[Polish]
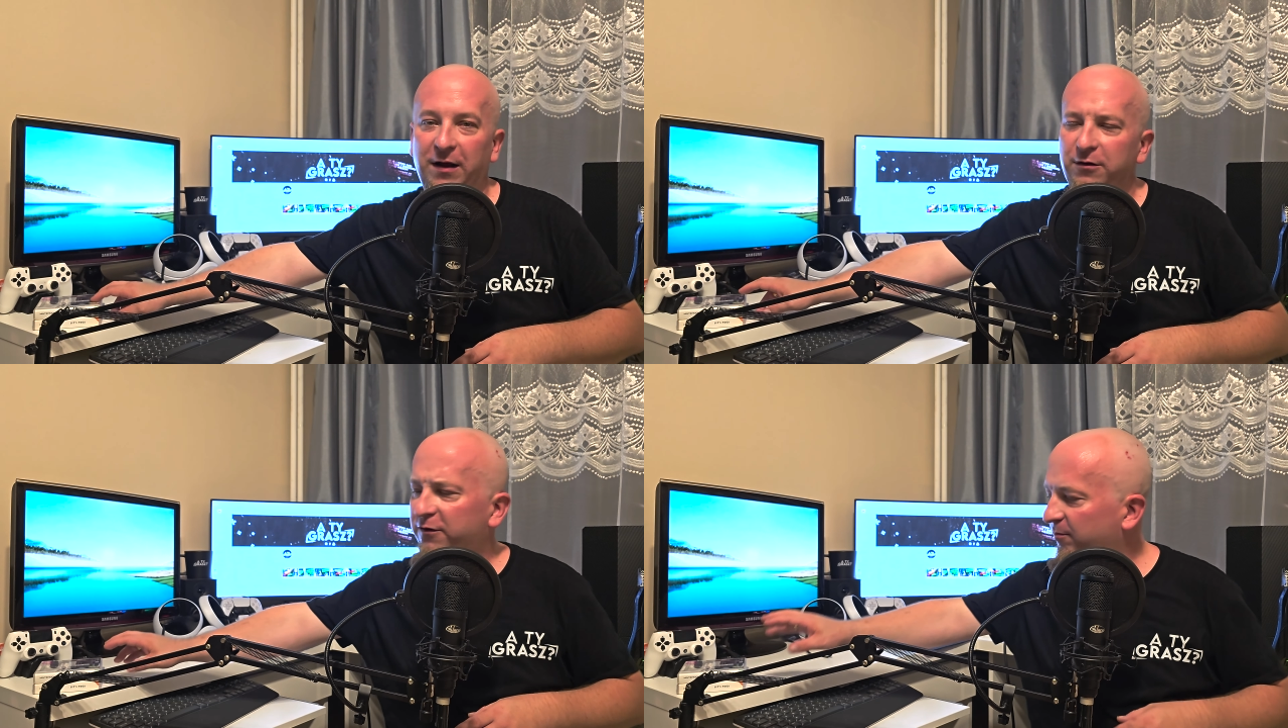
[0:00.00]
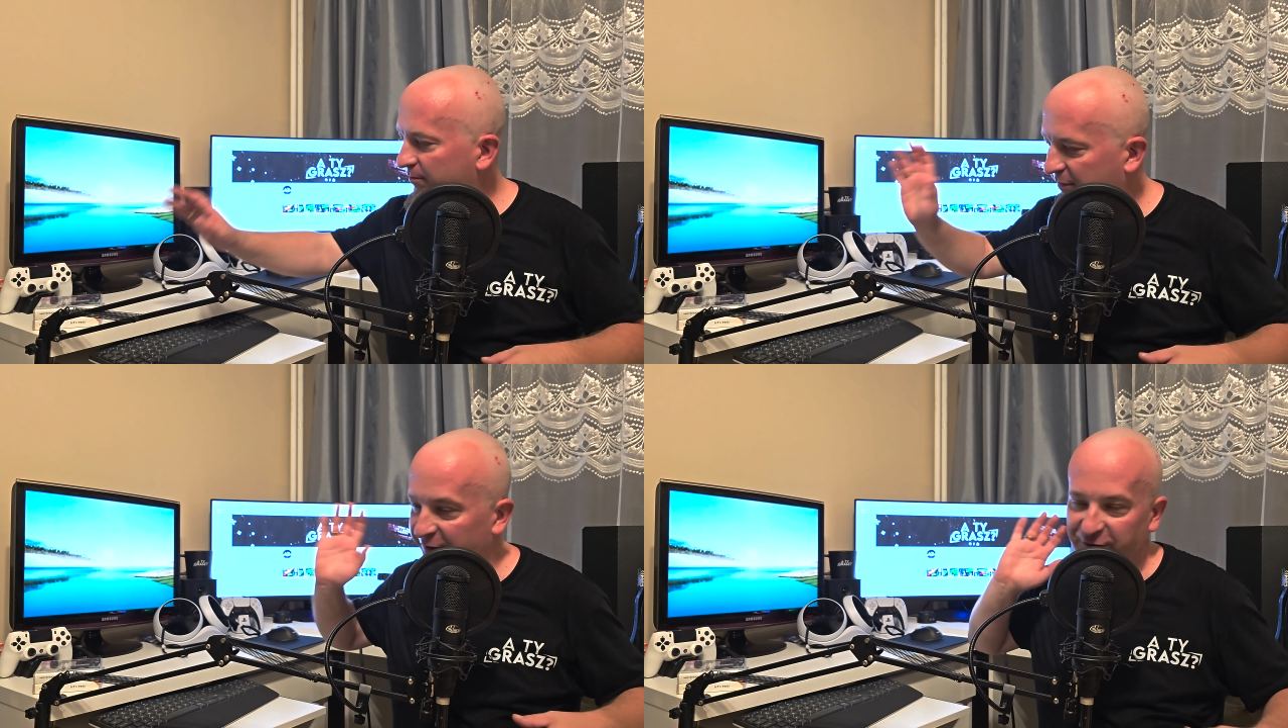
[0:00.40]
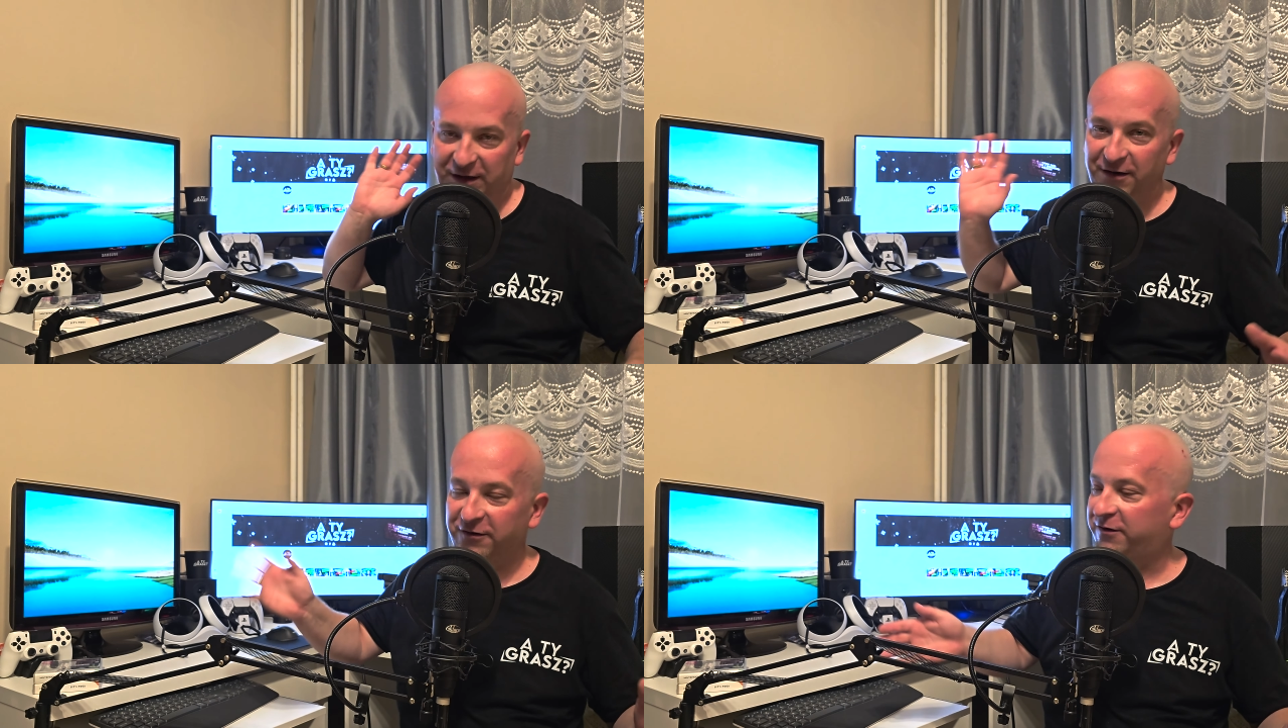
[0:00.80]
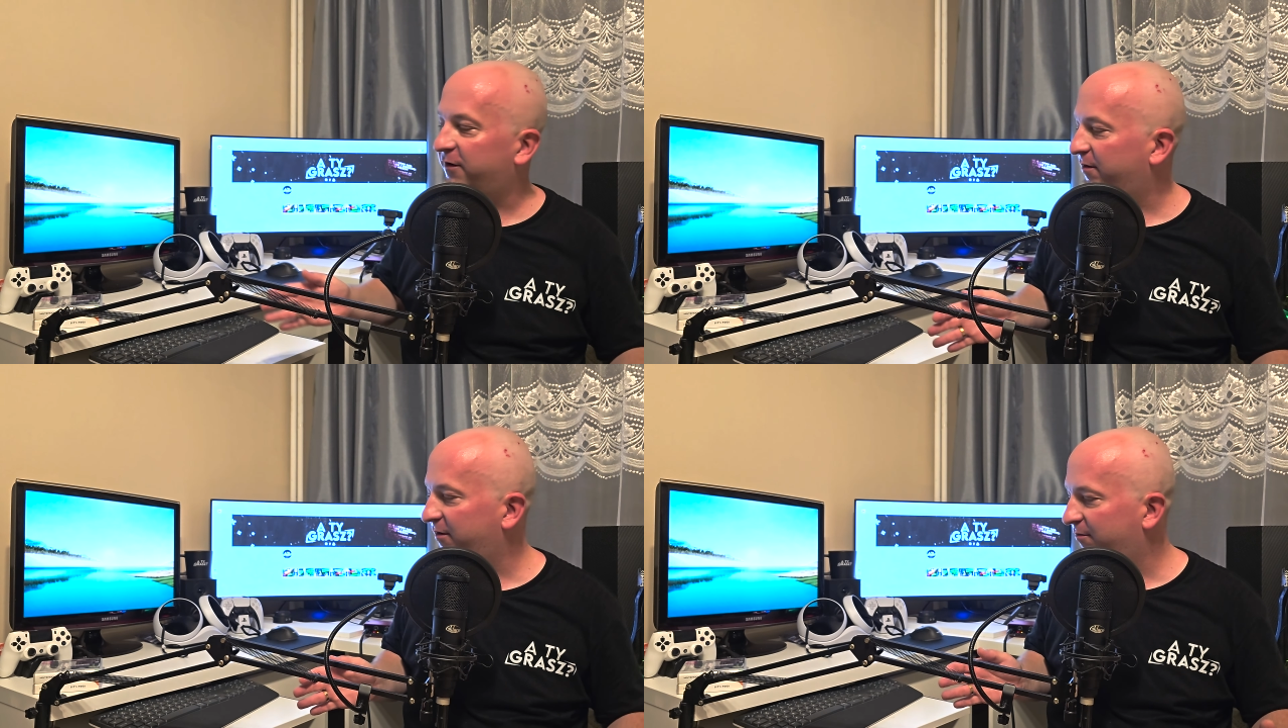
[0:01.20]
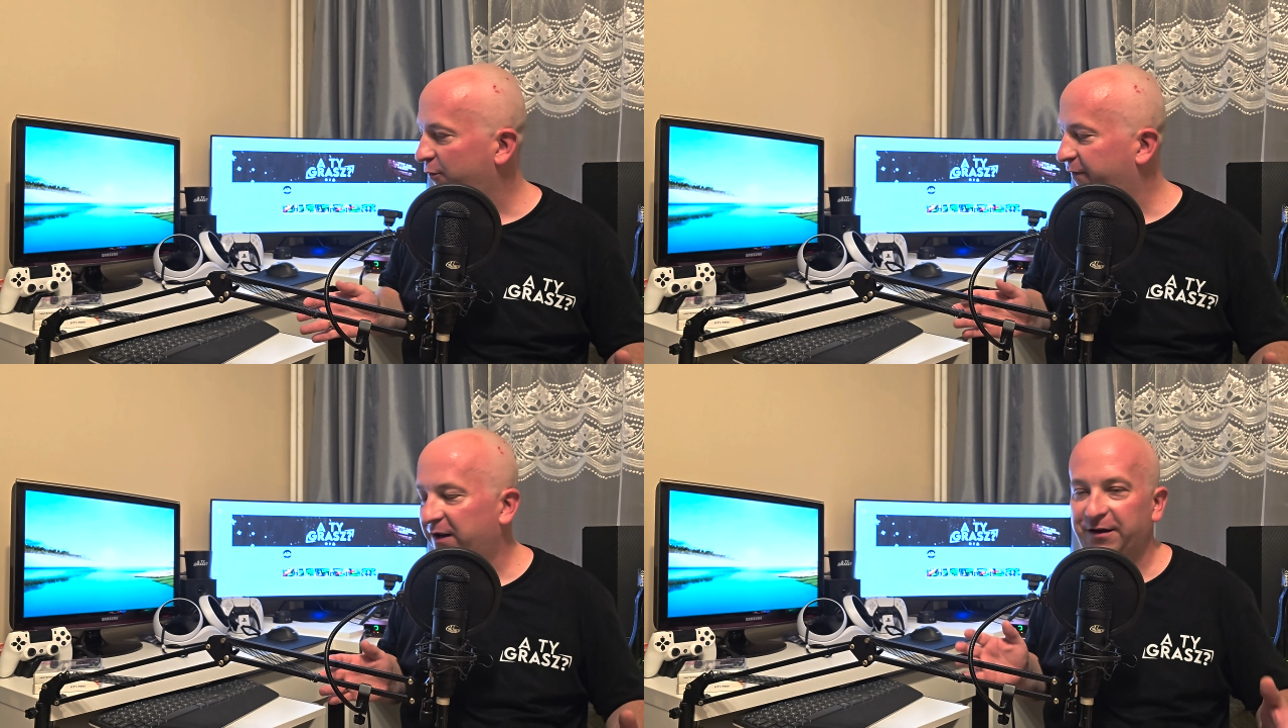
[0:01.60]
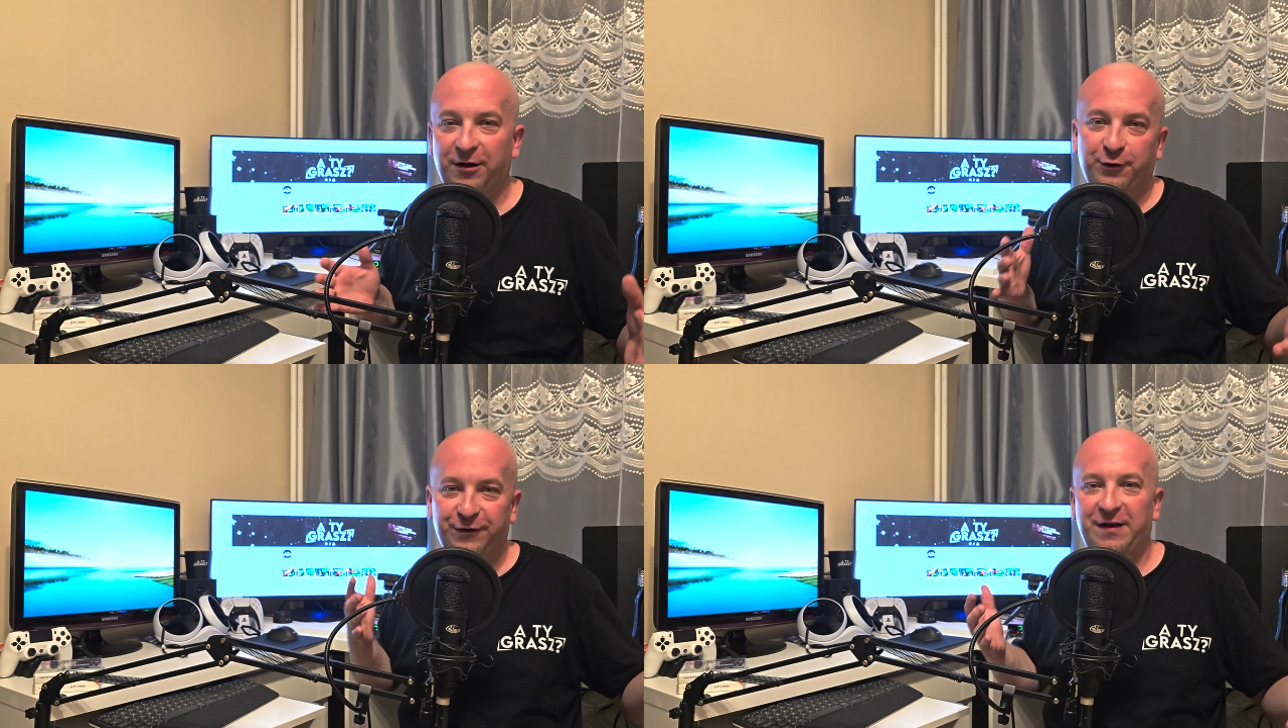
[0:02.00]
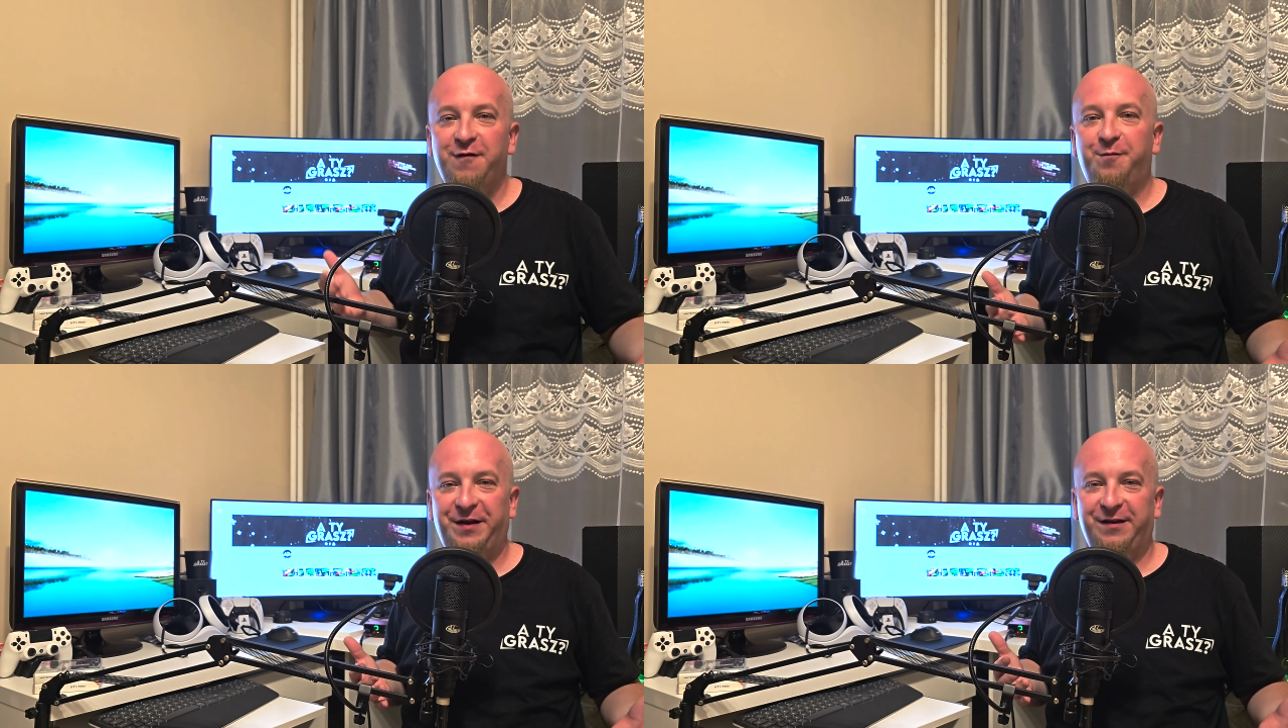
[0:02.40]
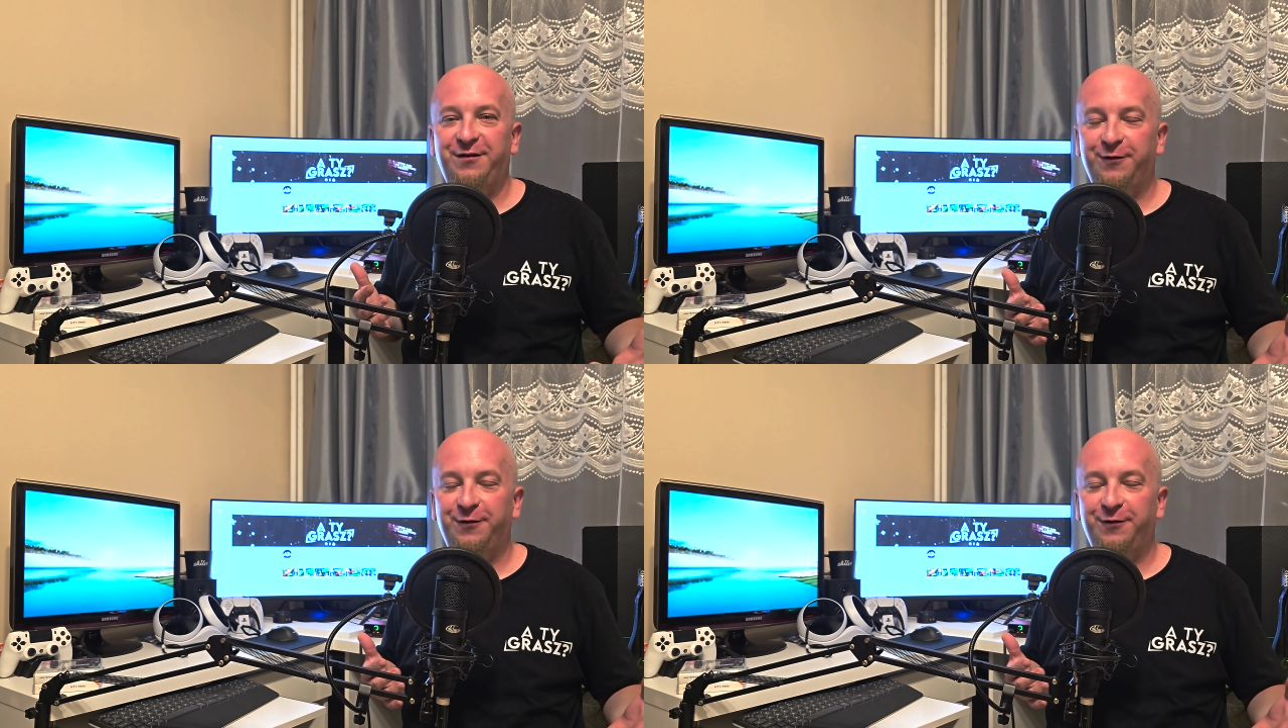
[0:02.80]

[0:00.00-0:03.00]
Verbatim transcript: To są bardzo tanie rzeczy. Mówię, ja, ja to dostałem w prezencie,